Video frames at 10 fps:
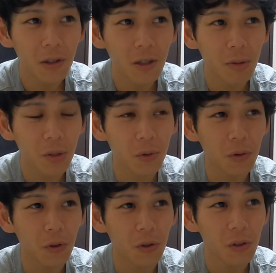やっぱそ
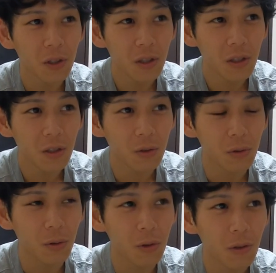この
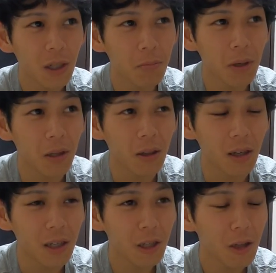苦労はやっぱり
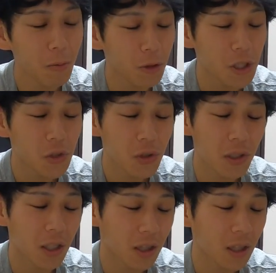誰でも一緒
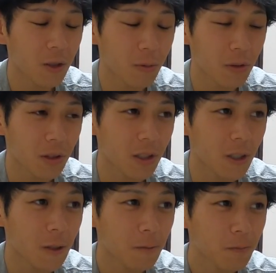やねんなと思っ
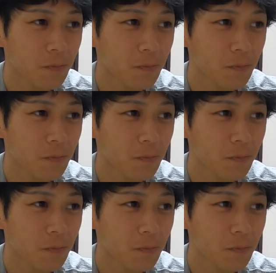て、